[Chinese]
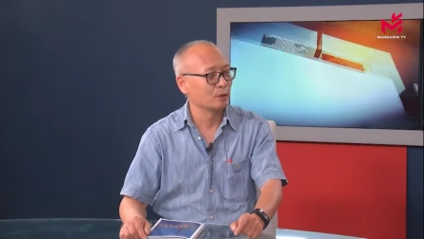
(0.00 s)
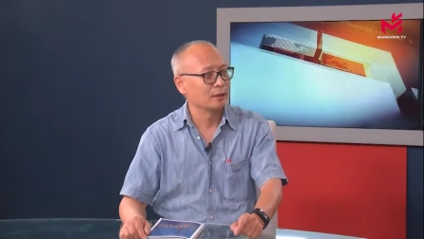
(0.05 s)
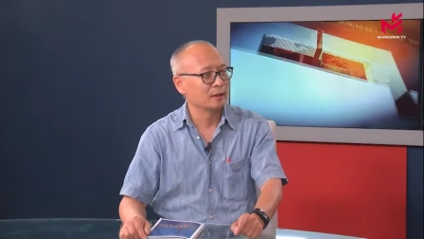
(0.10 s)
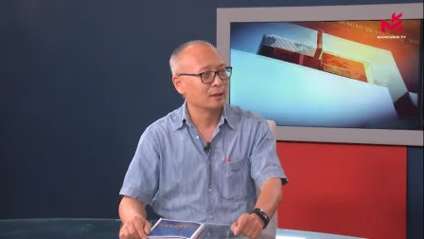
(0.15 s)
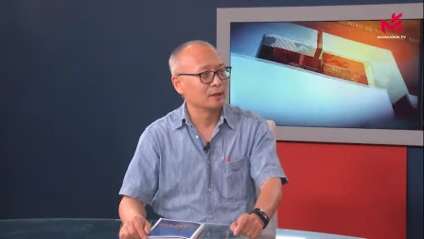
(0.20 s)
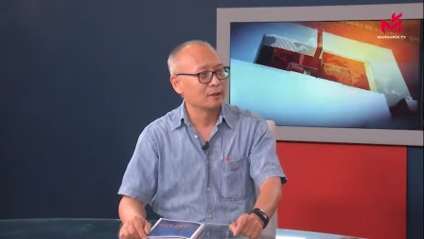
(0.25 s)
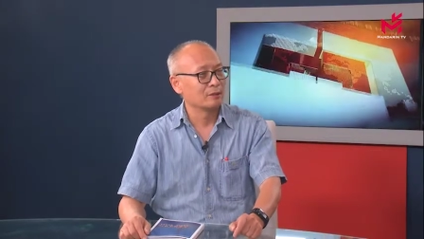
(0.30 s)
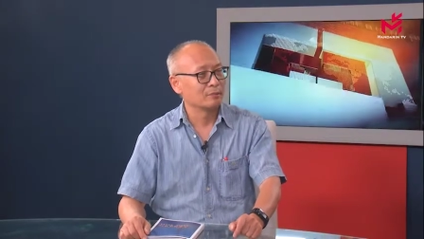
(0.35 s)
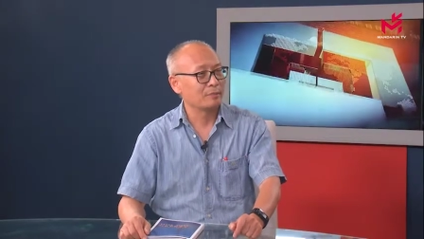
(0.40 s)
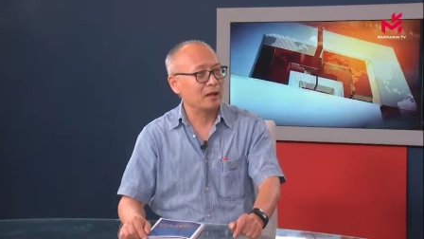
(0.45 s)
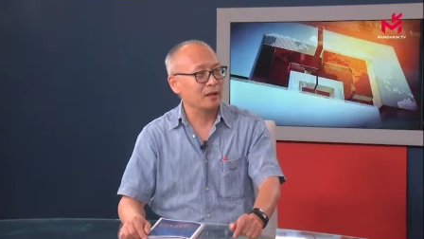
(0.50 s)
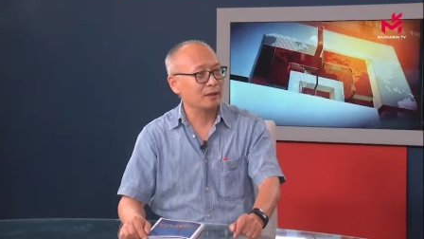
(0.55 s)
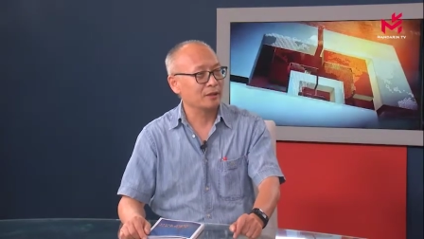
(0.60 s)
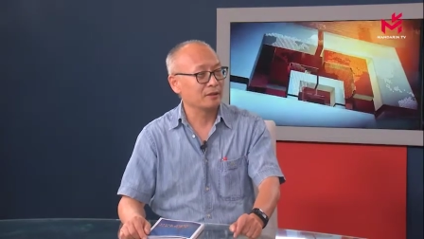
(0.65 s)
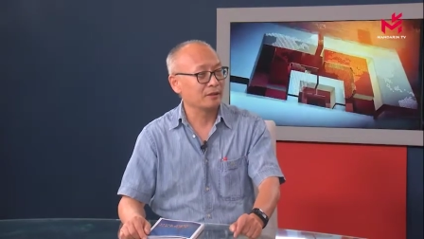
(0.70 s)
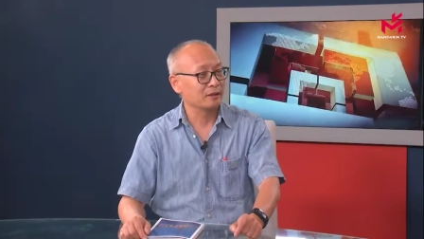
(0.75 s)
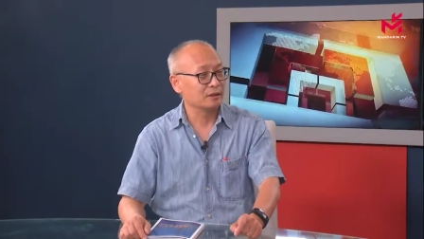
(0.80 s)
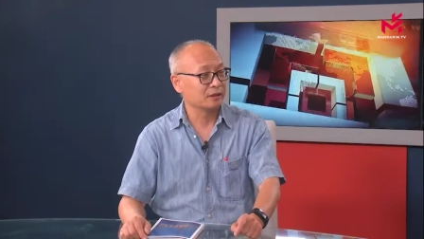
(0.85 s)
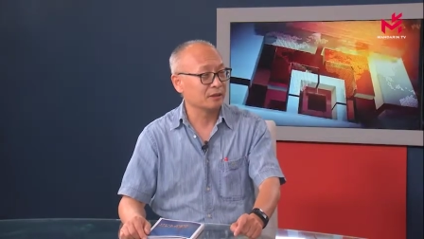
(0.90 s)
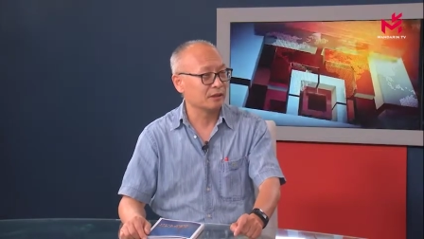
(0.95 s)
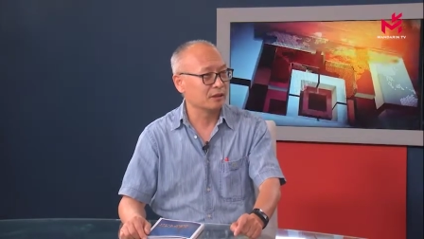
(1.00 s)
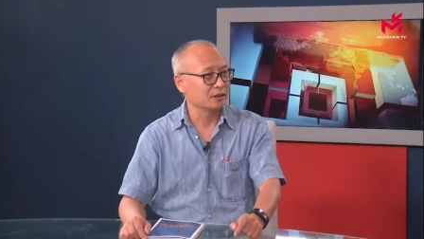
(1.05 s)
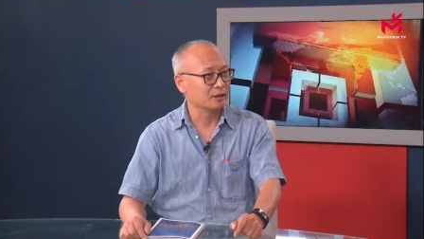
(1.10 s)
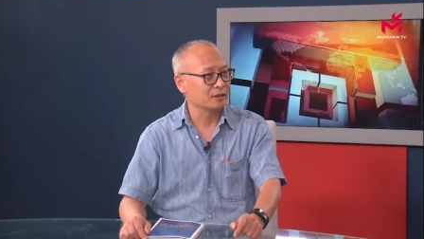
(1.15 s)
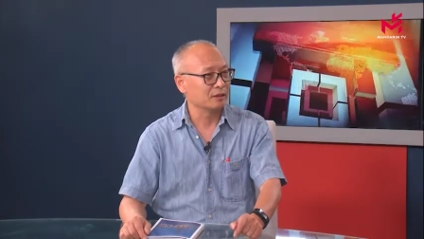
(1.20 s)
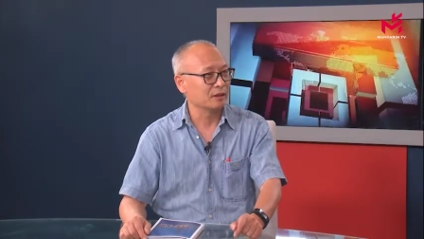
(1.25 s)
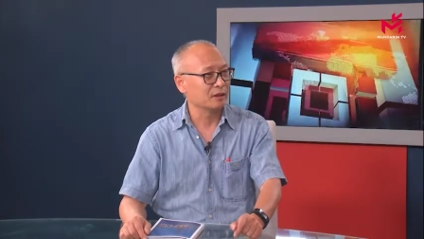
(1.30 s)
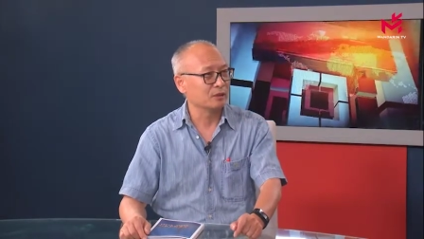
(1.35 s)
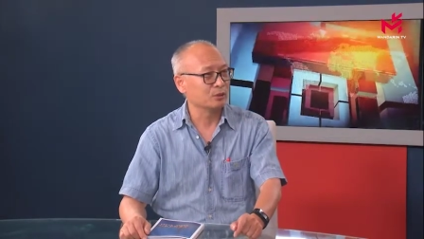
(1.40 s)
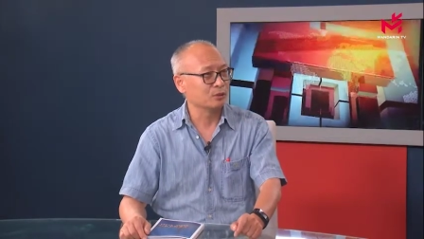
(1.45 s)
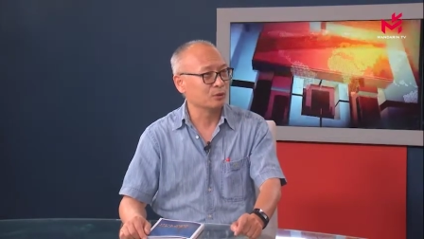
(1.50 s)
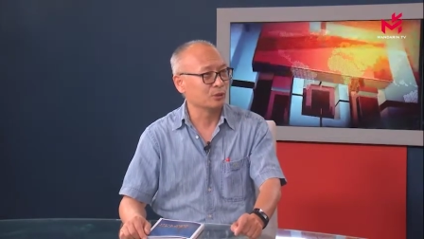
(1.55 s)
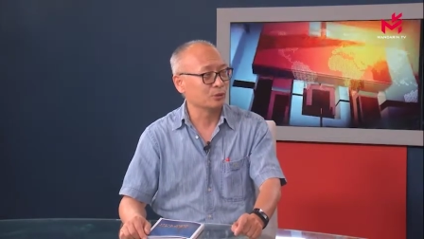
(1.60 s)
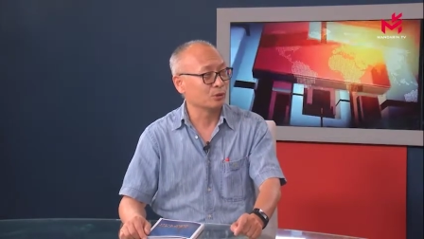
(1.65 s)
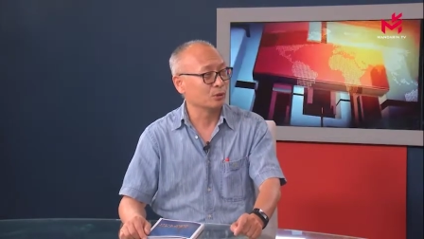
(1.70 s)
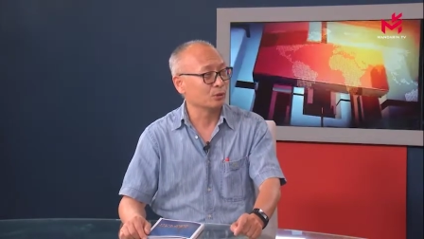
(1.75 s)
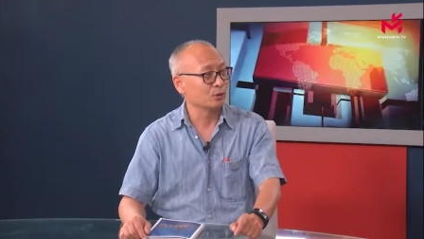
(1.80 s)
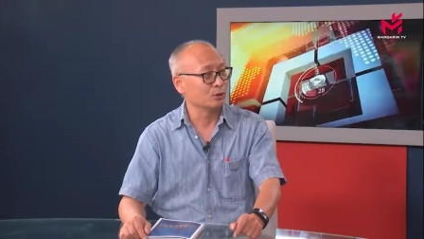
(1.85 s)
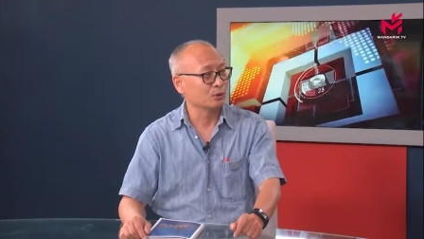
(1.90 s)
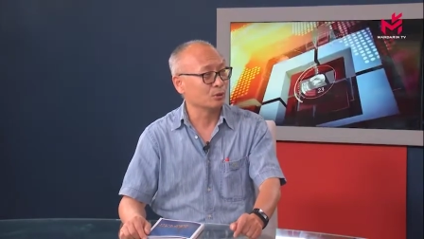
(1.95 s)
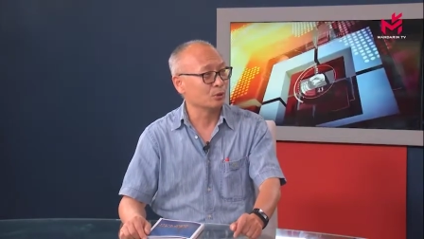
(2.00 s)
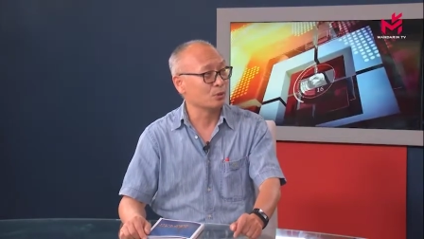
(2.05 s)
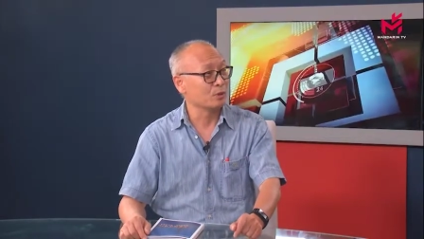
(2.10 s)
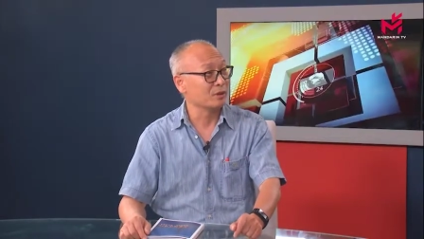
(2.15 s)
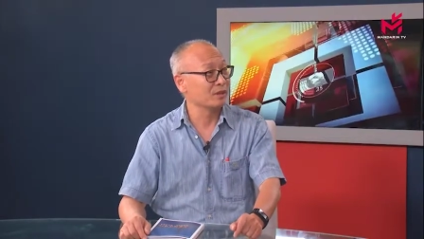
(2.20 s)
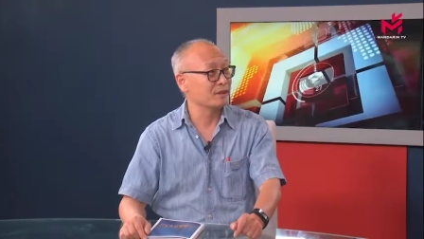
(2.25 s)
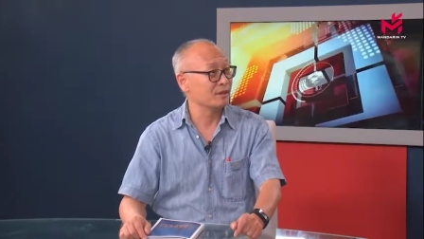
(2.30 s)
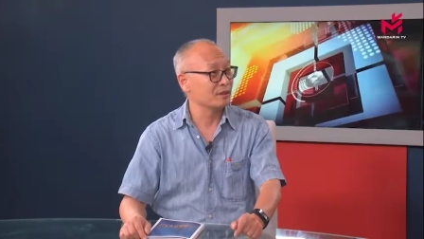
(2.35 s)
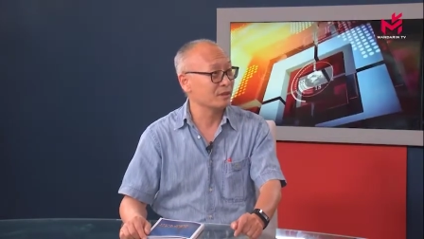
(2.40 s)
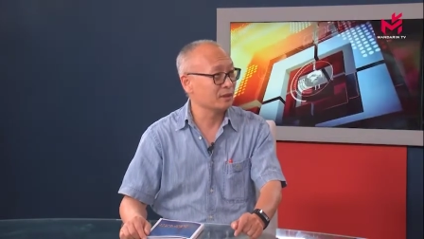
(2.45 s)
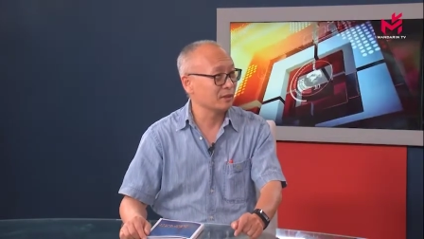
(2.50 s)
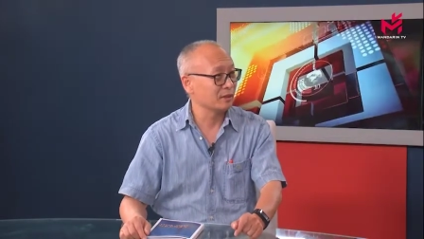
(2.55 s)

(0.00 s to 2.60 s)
嗯，巴黎的客人呢，就是有国际客